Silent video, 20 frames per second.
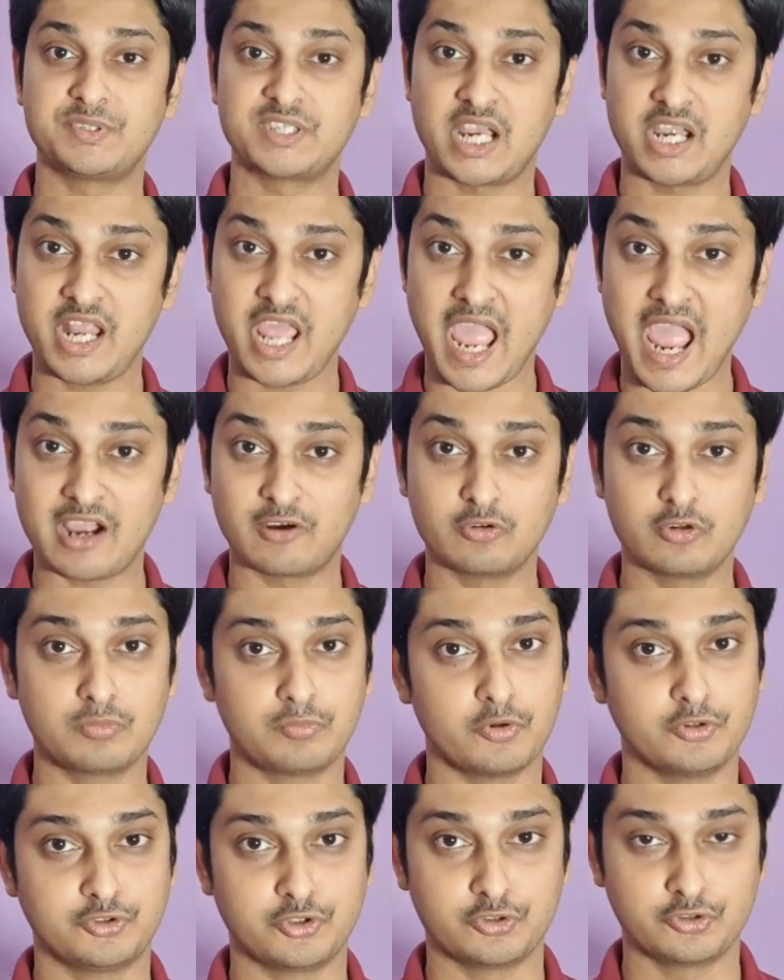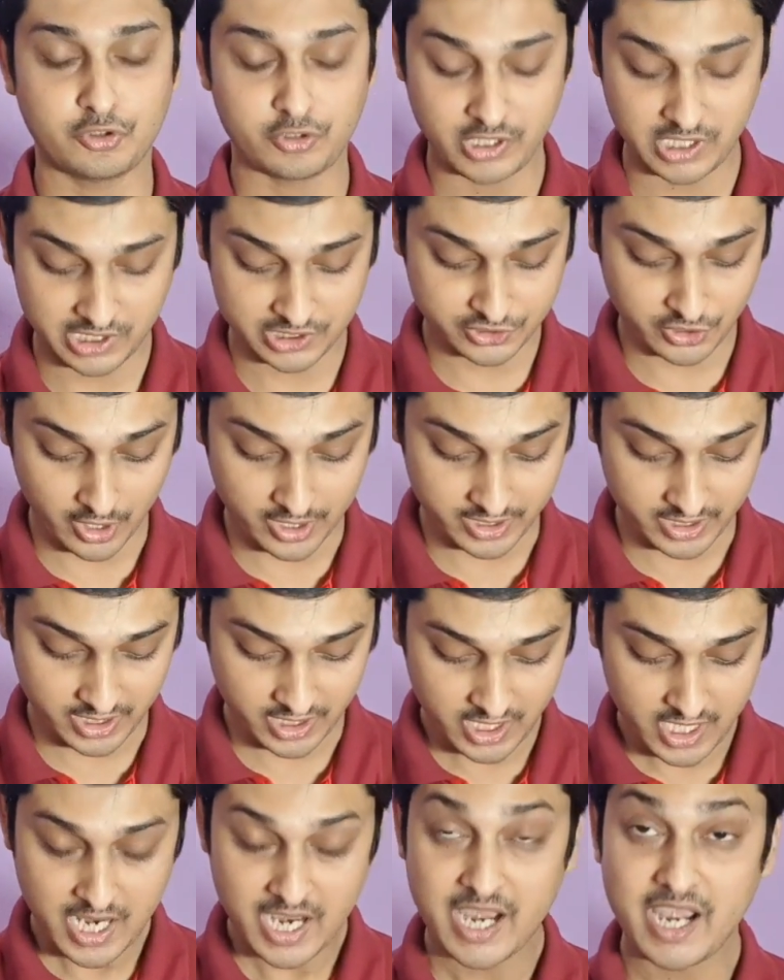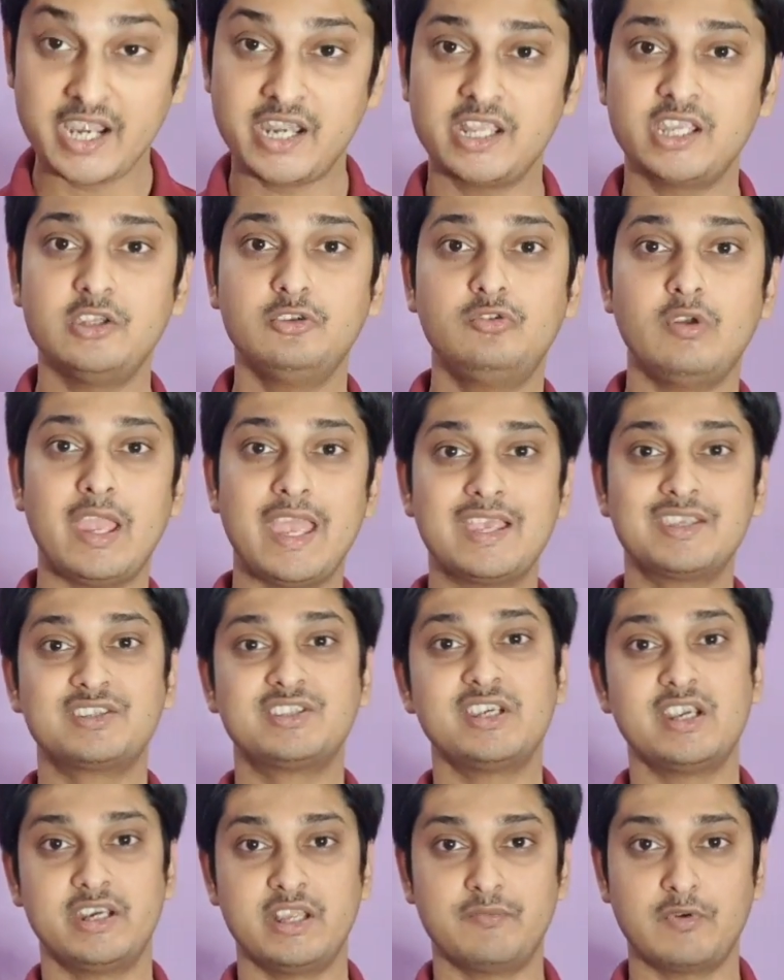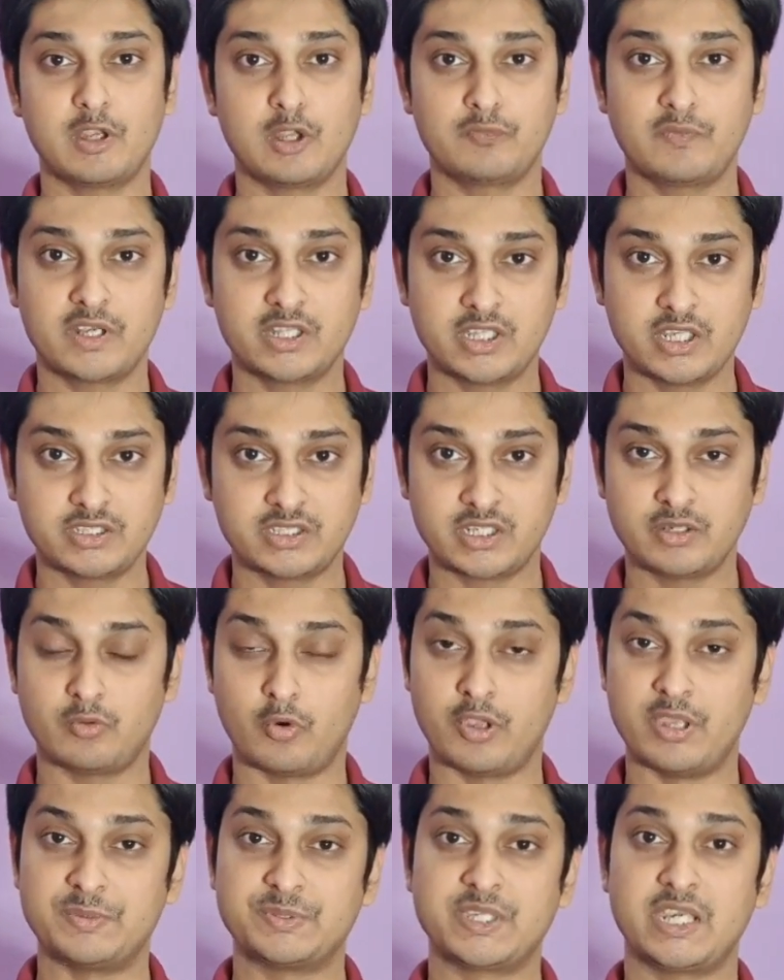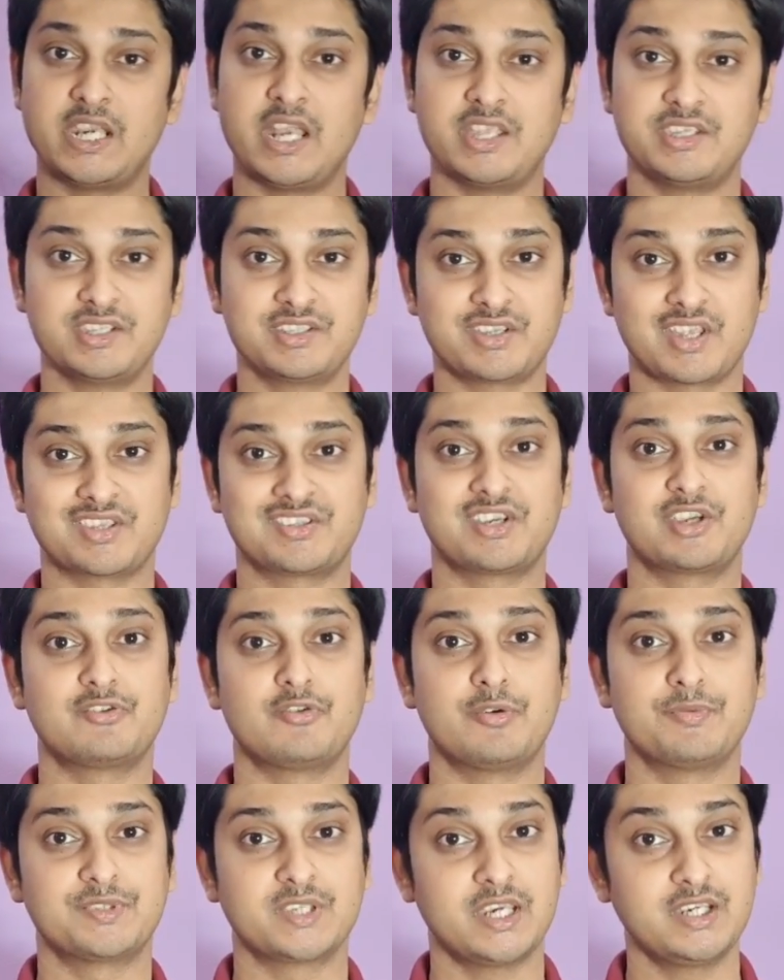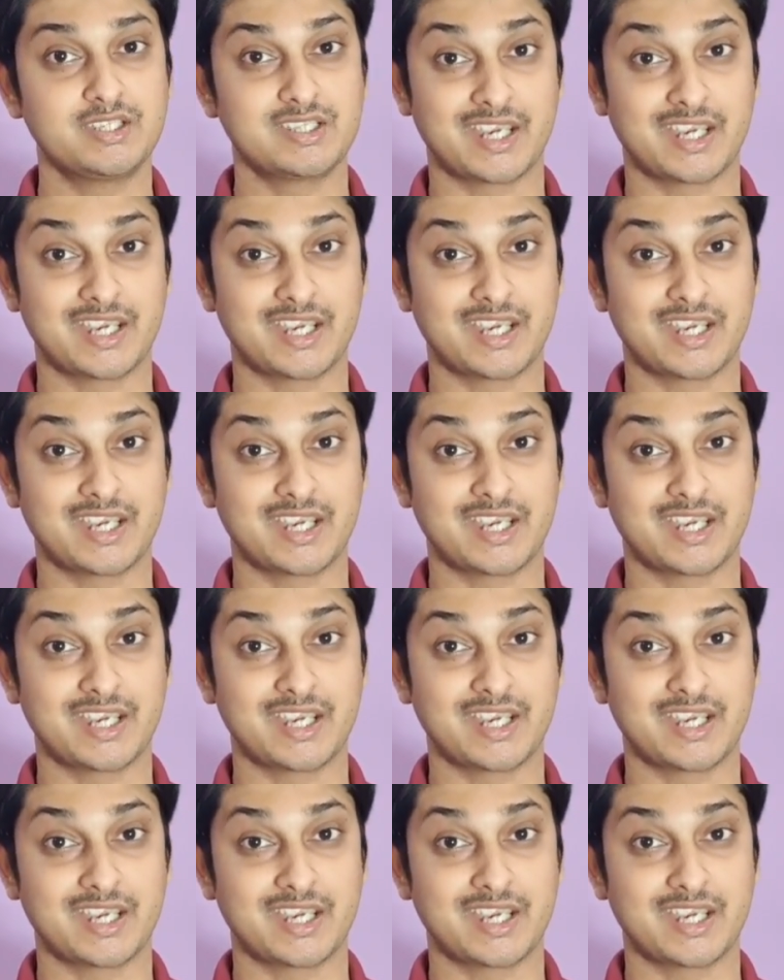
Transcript: ওয়েবসাইটে এখনও পর্যন্ত রিলিজ হয়নি এটি কিন্তু এক্সডিএ ডেভেলপারদের যে ওয়েবসাইট আছে ট্রাস্টেড ওয়েবসাইট